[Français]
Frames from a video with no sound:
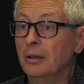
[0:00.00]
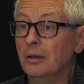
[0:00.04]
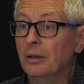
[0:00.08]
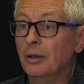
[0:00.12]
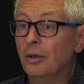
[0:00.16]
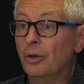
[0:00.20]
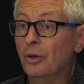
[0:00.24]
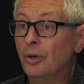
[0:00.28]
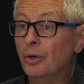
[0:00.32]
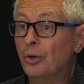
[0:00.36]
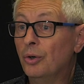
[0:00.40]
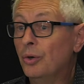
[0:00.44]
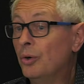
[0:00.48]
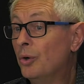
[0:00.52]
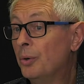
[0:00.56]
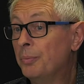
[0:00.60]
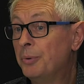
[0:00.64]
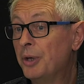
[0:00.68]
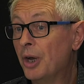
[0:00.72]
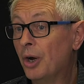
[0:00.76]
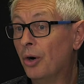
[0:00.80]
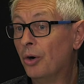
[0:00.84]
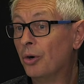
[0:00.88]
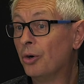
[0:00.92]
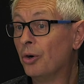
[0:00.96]
euh, eh
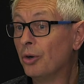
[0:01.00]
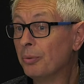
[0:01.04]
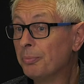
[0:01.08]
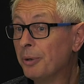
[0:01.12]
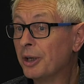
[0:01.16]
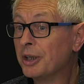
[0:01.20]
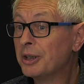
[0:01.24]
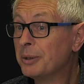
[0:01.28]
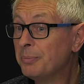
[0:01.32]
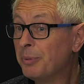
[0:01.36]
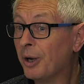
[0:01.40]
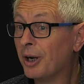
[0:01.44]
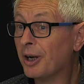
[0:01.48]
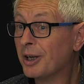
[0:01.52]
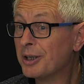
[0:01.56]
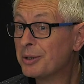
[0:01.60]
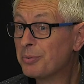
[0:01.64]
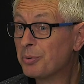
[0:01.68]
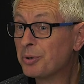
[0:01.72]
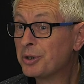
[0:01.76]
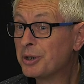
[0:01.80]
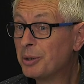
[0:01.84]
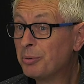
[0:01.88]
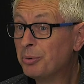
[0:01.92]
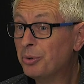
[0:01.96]
bien, en grande partie par le
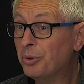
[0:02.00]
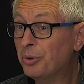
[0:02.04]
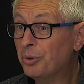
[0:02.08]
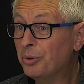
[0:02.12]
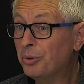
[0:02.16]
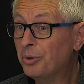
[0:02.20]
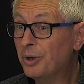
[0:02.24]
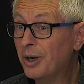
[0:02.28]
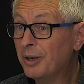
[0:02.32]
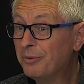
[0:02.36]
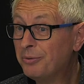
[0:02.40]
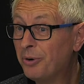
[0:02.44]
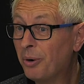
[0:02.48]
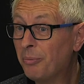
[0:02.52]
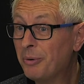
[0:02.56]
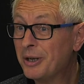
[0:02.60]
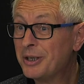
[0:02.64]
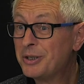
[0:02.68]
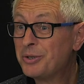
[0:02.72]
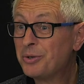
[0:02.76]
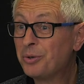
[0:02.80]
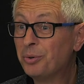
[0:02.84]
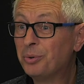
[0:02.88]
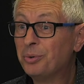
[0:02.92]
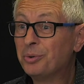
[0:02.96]
responsable de la
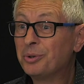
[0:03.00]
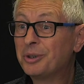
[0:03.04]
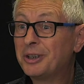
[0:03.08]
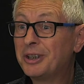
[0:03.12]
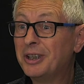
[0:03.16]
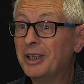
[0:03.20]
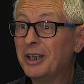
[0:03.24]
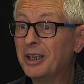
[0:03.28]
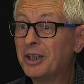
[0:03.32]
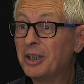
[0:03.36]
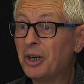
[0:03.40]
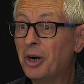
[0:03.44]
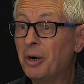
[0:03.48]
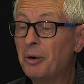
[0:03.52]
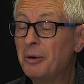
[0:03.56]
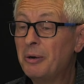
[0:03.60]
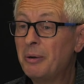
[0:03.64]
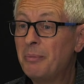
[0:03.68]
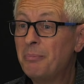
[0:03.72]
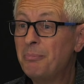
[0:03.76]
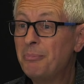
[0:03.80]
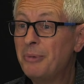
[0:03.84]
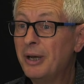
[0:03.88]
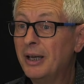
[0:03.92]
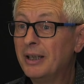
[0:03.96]
formation, qui est quand
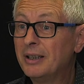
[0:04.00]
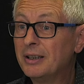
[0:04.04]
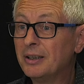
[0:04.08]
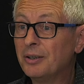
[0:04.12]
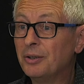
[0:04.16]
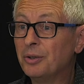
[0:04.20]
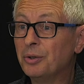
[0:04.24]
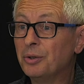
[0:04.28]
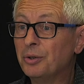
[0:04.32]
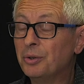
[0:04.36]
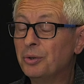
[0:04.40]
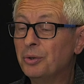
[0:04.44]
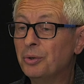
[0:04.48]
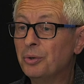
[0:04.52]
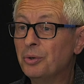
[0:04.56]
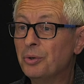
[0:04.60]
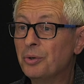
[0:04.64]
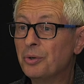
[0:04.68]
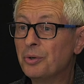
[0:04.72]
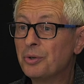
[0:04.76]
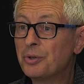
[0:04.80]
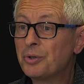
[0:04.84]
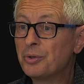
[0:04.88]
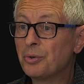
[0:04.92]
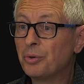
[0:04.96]
même maître
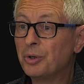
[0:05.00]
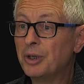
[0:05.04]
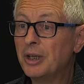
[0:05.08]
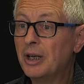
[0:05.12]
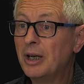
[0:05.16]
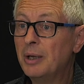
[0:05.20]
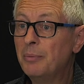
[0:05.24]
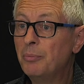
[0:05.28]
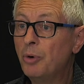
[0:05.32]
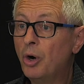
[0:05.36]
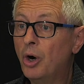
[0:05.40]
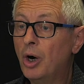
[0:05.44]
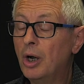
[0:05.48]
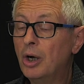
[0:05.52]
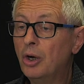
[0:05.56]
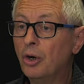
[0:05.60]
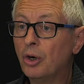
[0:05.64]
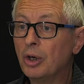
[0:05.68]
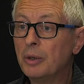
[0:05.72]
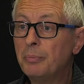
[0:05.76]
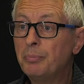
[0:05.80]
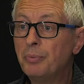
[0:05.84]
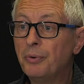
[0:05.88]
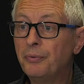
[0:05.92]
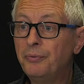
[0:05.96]
de son élément.
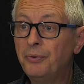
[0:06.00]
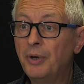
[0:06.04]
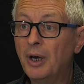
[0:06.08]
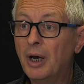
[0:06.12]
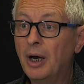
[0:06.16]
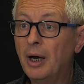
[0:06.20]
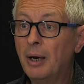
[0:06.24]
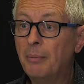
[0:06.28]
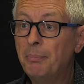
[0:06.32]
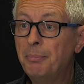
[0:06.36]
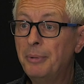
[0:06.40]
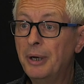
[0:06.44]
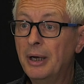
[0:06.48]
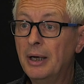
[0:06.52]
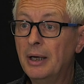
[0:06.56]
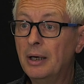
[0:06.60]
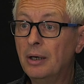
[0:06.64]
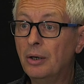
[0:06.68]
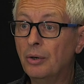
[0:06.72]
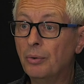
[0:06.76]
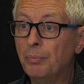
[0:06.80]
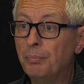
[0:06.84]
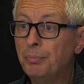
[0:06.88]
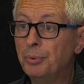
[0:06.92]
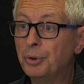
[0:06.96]
Alors, il peut faire
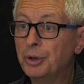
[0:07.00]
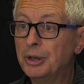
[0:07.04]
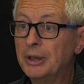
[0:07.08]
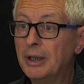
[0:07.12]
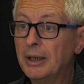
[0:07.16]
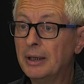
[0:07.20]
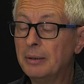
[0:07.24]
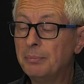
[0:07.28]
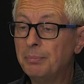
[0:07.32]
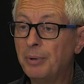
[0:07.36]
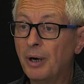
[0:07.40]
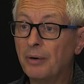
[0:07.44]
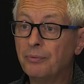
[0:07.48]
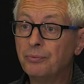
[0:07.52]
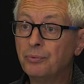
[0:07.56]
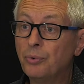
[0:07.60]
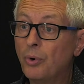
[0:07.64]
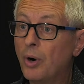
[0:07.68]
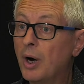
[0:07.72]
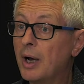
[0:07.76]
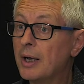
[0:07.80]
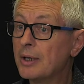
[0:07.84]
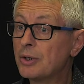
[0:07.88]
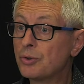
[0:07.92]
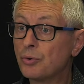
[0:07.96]
appel peut-être
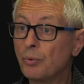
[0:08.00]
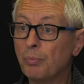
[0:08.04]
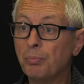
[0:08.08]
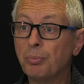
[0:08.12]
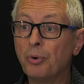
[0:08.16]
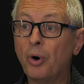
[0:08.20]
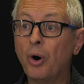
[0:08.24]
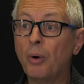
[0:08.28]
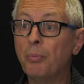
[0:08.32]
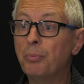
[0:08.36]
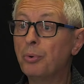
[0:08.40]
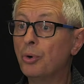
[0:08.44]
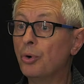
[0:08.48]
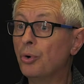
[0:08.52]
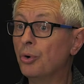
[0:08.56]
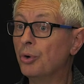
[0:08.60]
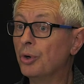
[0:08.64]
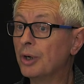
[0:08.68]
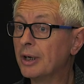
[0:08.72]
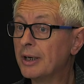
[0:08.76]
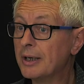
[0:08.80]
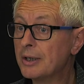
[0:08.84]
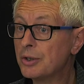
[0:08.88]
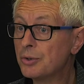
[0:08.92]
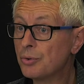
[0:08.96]
parfois à son propre
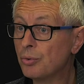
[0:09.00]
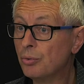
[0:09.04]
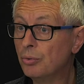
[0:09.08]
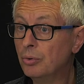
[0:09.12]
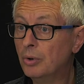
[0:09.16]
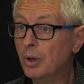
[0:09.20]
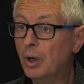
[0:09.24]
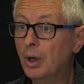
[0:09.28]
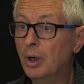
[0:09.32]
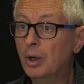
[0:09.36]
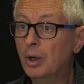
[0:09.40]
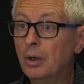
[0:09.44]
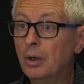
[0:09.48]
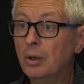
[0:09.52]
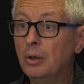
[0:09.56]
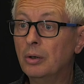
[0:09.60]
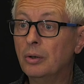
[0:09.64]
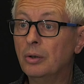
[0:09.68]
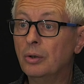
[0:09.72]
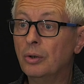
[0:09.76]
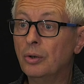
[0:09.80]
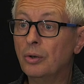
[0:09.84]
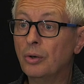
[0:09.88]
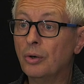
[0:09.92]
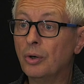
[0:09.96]
réseau,
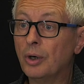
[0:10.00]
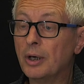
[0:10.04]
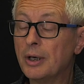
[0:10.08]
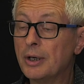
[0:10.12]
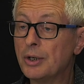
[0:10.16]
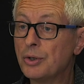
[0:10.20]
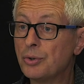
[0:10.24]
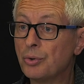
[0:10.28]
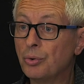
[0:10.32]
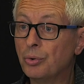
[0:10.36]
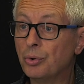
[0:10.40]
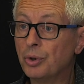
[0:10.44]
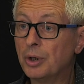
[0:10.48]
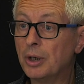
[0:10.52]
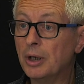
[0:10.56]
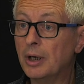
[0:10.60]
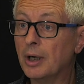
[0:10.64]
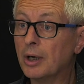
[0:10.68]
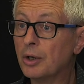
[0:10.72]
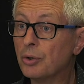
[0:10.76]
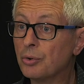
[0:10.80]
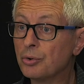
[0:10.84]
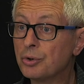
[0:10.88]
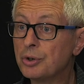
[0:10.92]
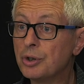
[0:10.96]
euh, réseau qu'il
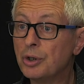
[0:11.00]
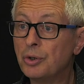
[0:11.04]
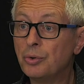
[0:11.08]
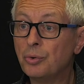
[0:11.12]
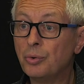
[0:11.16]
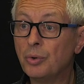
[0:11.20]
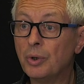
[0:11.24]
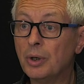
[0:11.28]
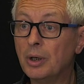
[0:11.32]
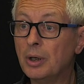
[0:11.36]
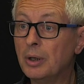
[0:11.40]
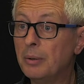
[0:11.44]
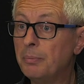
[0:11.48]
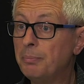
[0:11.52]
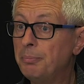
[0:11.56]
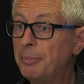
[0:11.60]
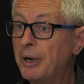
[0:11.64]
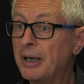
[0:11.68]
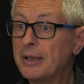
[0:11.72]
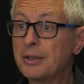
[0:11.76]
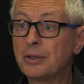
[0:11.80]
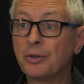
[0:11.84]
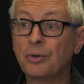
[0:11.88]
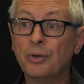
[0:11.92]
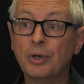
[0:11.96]
a constitué
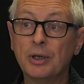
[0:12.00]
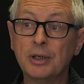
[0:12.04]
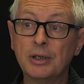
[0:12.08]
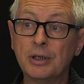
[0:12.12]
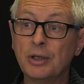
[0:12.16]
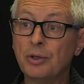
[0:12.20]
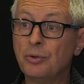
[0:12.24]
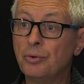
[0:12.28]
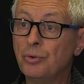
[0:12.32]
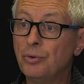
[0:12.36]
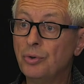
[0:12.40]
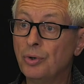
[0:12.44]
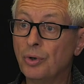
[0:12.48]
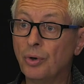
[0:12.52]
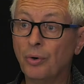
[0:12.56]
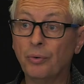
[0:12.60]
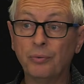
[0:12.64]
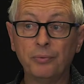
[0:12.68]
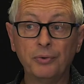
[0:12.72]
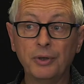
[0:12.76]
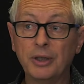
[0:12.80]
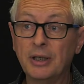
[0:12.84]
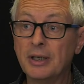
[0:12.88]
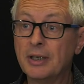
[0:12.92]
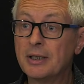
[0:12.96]
parce que les étudiants ont
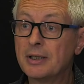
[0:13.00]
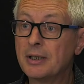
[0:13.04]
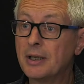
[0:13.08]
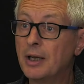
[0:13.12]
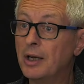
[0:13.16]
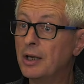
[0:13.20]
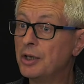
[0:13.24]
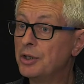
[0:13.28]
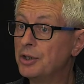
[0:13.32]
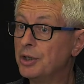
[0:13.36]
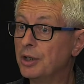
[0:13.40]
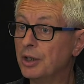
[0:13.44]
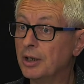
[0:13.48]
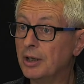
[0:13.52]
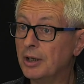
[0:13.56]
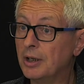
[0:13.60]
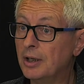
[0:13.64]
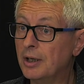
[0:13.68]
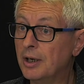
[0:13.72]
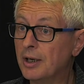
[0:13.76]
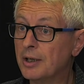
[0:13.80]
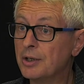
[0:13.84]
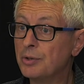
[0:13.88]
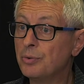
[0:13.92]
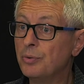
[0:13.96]
fait des stages et
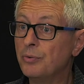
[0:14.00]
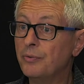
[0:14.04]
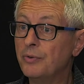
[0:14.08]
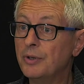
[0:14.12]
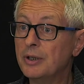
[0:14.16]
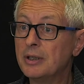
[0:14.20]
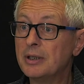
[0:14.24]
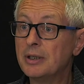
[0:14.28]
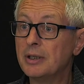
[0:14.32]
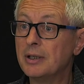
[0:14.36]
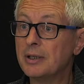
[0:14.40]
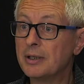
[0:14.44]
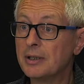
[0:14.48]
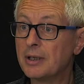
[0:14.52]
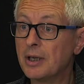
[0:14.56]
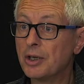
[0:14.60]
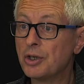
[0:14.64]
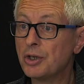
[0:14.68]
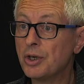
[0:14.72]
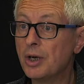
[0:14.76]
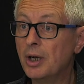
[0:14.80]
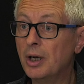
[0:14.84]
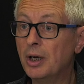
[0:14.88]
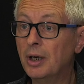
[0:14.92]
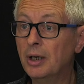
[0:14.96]
qu'il a suivi ces
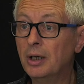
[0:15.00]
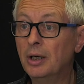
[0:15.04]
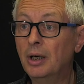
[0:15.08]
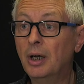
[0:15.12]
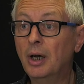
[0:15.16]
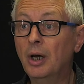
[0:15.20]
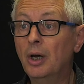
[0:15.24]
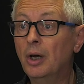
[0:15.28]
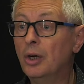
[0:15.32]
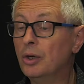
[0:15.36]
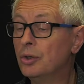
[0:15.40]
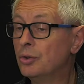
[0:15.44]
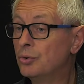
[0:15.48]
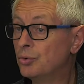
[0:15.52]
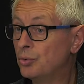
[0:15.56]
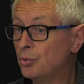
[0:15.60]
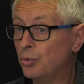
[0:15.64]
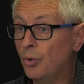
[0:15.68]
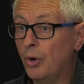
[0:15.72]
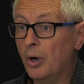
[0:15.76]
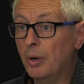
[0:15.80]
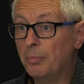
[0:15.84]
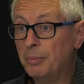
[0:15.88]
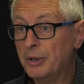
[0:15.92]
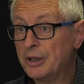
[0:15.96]
stages-là,
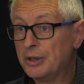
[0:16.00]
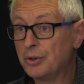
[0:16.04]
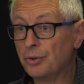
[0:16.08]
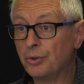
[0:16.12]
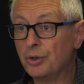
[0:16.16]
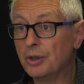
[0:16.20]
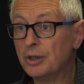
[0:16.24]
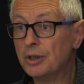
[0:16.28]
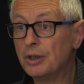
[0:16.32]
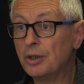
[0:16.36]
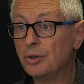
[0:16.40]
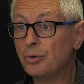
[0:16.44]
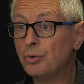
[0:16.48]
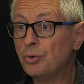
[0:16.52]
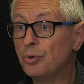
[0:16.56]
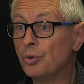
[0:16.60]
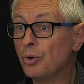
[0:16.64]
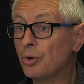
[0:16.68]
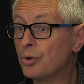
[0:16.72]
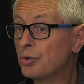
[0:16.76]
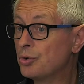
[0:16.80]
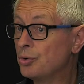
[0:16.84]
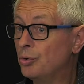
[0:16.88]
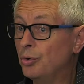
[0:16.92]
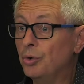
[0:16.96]
soit parce que des
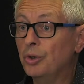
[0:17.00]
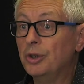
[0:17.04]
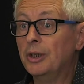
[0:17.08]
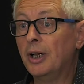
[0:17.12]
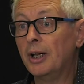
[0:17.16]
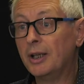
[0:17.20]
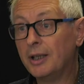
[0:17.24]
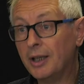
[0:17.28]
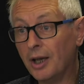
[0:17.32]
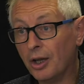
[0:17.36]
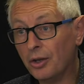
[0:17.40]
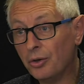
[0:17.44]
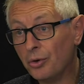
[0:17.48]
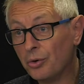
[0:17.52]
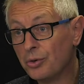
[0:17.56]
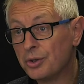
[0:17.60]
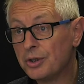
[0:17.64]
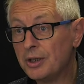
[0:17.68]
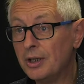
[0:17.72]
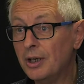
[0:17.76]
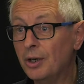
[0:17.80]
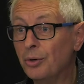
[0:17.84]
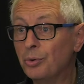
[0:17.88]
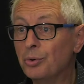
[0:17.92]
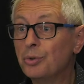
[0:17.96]
étudiants sont en
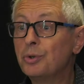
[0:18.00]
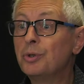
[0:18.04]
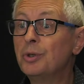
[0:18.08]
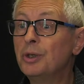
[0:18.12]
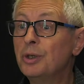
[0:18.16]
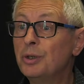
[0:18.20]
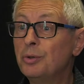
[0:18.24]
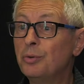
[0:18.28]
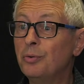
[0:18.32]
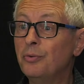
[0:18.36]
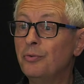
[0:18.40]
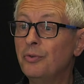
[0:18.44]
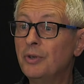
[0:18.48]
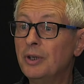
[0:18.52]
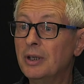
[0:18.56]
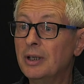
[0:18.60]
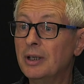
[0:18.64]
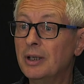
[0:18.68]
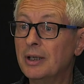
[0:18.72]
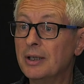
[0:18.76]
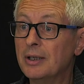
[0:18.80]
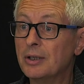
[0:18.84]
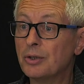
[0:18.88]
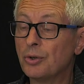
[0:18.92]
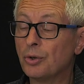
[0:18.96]
alternance, il a aussi suivi
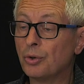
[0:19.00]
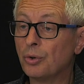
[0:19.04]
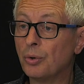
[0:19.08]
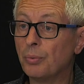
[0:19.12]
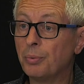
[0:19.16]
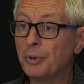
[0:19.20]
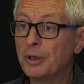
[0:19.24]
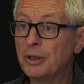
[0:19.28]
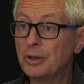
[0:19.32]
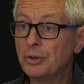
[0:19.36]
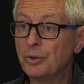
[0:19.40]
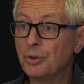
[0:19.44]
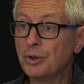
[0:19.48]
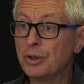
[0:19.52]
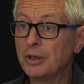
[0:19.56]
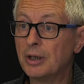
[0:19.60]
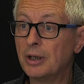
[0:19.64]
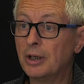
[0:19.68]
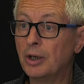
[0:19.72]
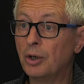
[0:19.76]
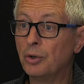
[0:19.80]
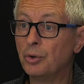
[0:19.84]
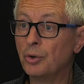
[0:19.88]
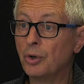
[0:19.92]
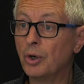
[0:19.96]
les entreprises de
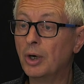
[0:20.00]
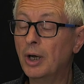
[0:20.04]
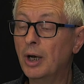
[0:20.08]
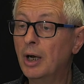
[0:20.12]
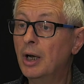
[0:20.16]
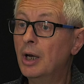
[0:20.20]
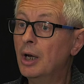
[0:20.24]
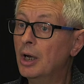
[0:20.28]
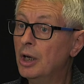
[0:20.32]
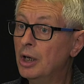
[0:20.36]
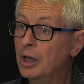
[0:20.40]
cette nature-là.